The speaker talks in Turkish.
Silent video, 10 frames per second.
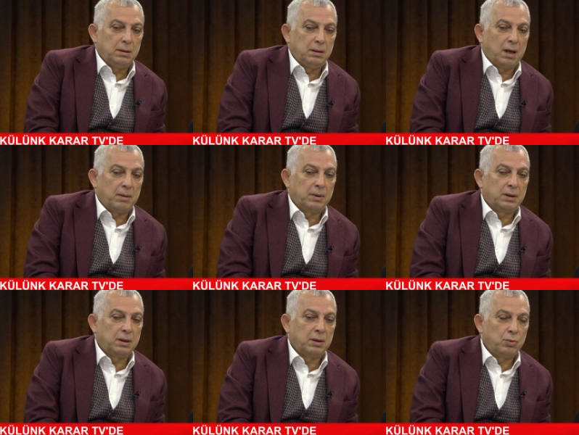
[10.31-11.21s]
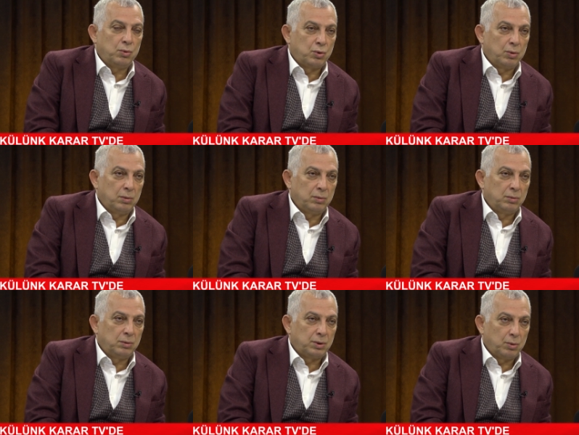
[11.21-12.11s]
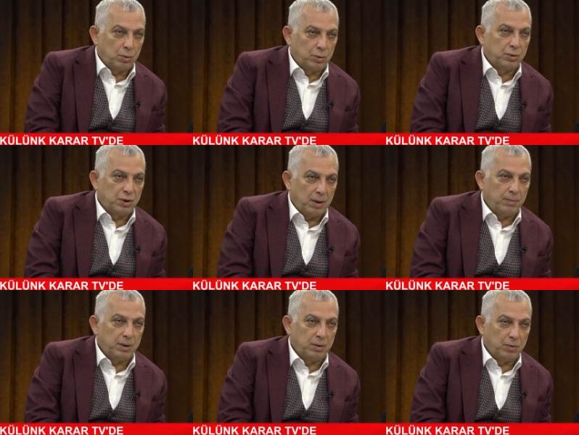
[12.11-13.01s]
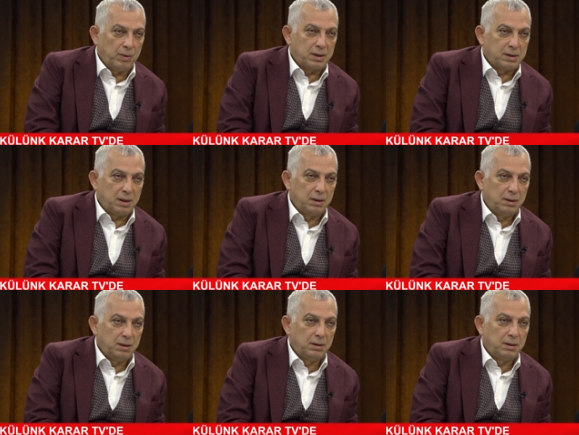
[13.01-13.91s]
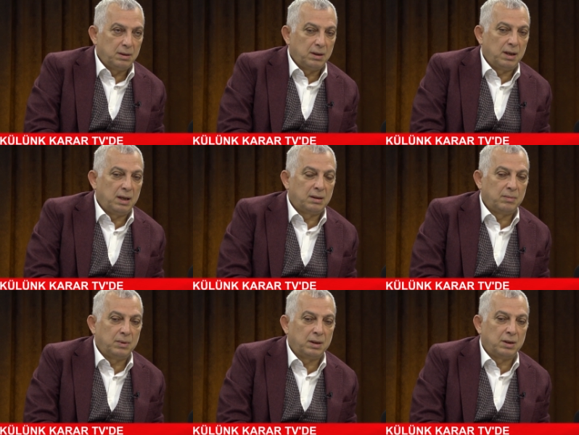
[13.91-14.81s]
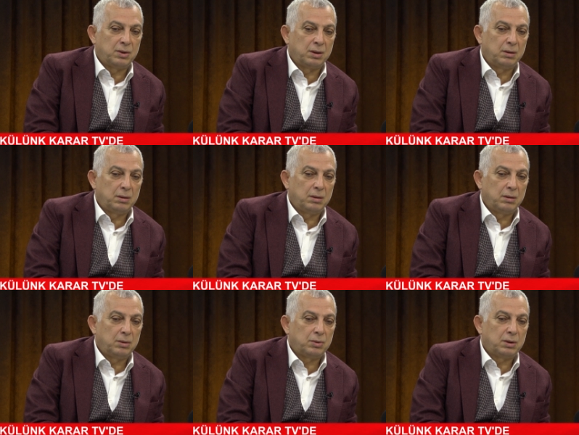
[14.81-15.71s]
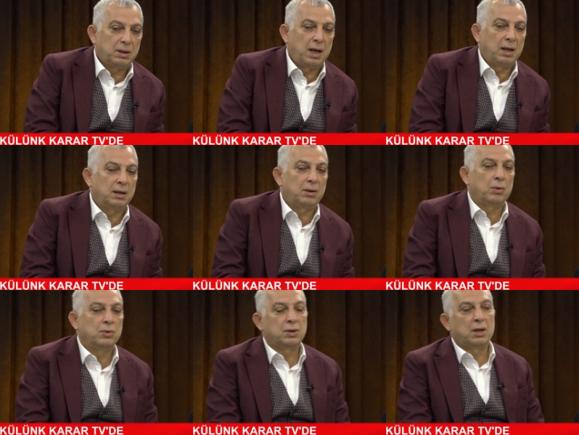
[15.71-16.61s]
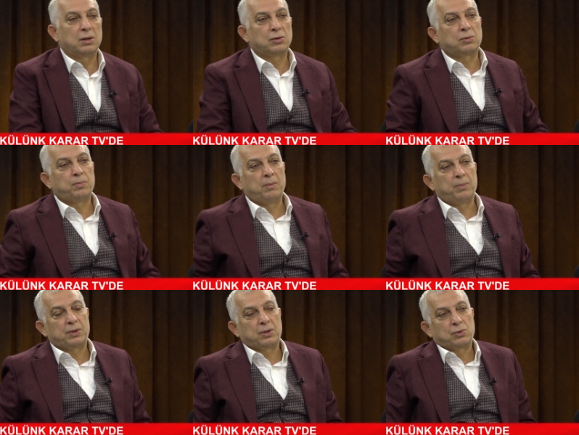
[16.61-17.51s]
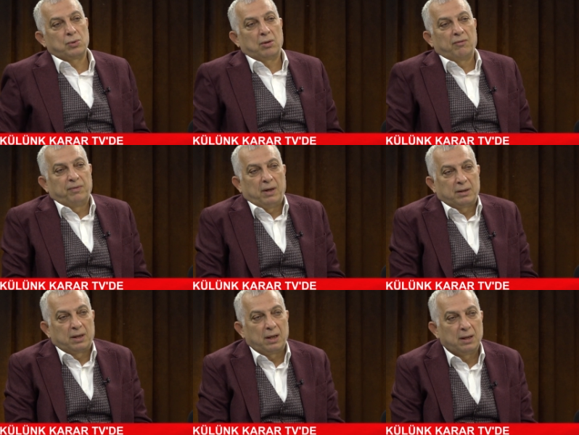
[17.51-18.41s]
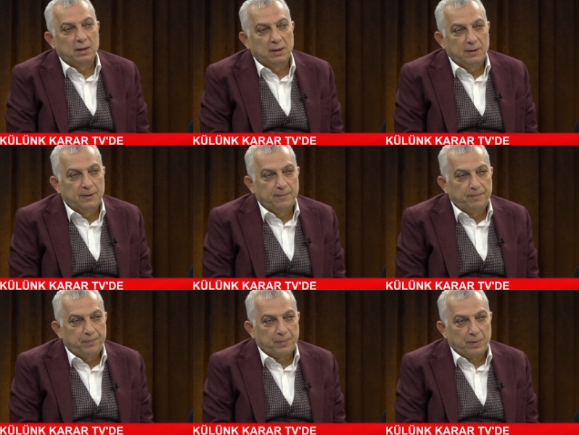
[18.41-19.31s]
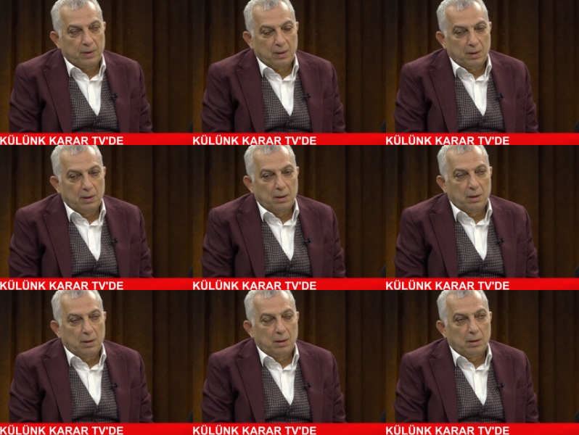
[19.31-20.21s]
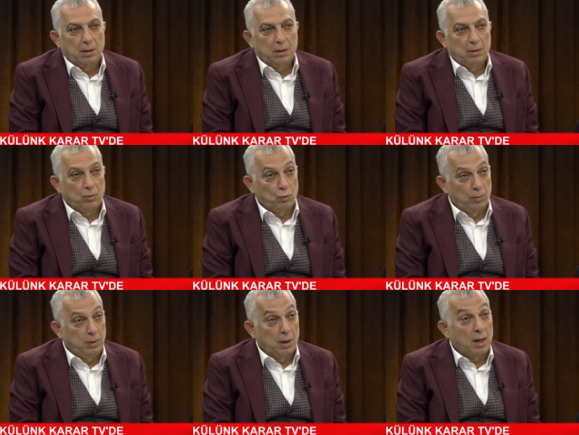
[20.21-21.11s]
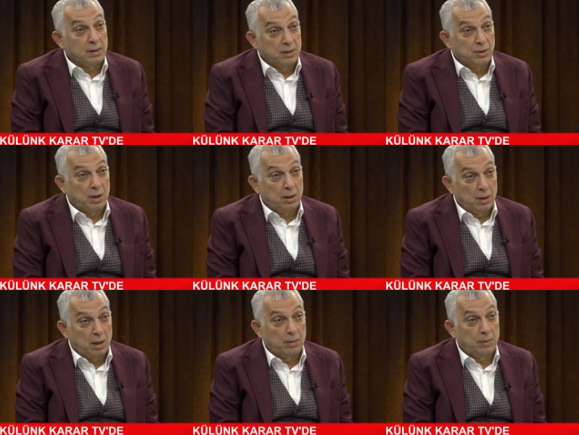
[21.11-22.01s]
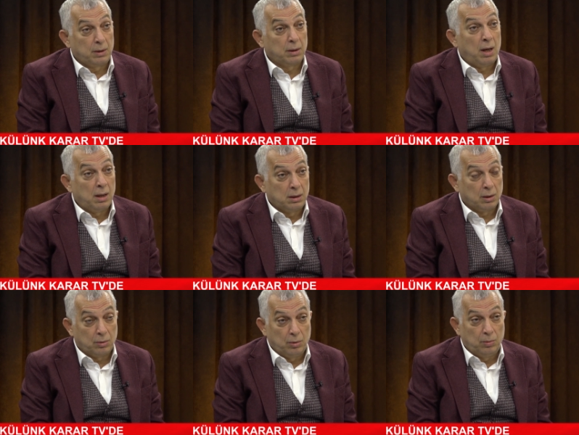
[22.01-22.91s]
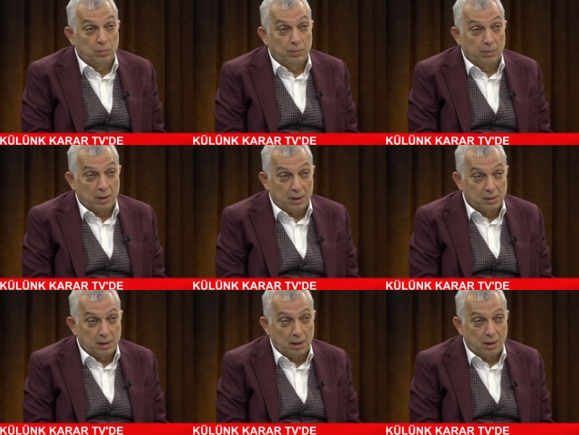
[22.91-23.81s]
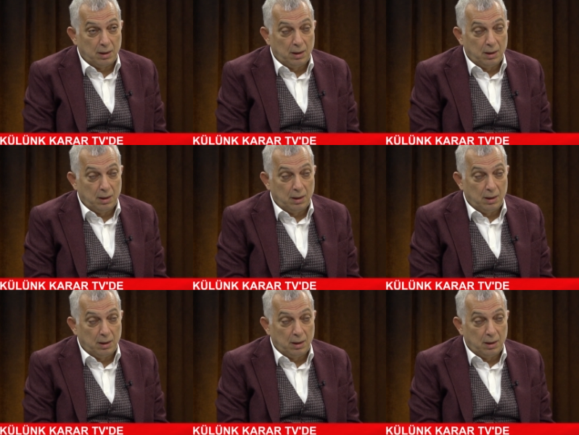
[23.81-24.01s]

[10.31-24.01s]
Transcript: Diyarbakır'dan üç oğlunu işte okutacağım diye üniversite eğitimleri için işte geldik. Önce Gazi Osman Paşa sonra Fatih. Siz Diyarbakır'da da yaşadınız yani. Tabii Erzincan, Diyarbakır, Ankara doğumluyum ben aslen.